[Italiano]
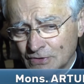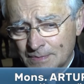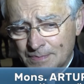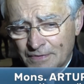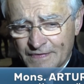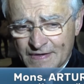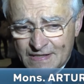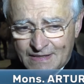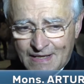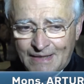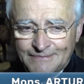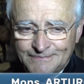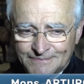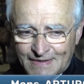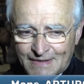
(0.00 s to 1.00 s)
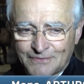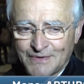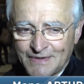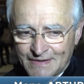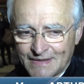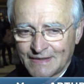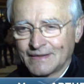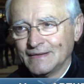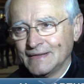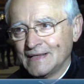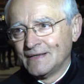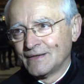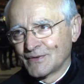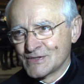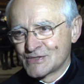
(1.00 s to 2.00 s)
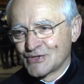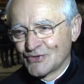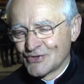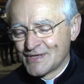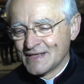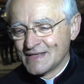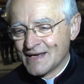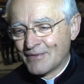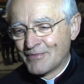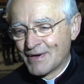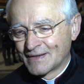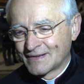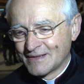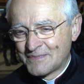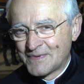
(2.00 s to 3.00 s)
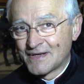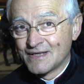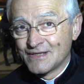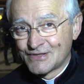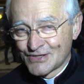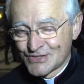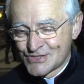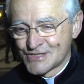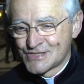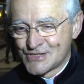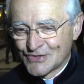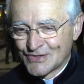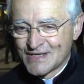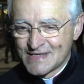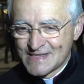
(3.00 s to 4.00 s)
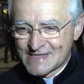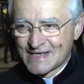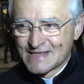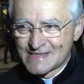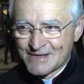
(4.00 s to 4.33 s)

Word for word: di povertà. Quindi questo lo chiediamo anche per intercessione di San